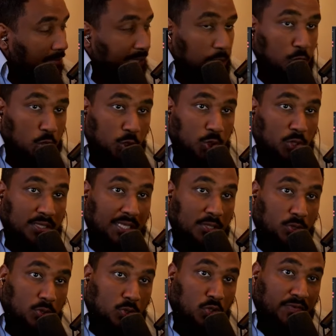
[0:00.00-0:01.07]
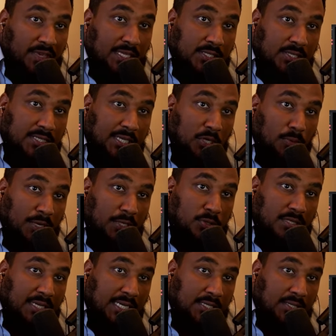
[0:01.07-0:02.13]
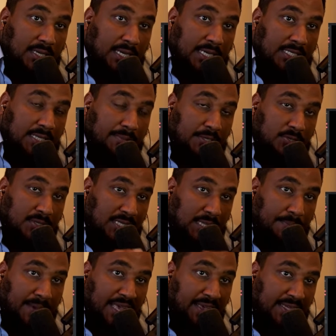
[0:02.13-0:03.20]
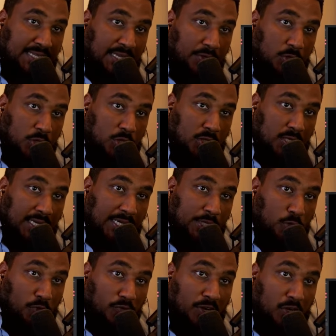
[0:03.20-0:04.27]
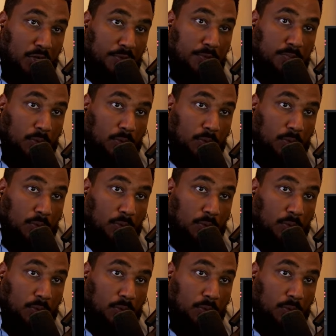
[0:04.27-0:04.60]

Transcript: mais je suis en train de te sauver. tu sais comment il te traite euh, ici parce que c'était pas avec Sardoche. Il te voit comme une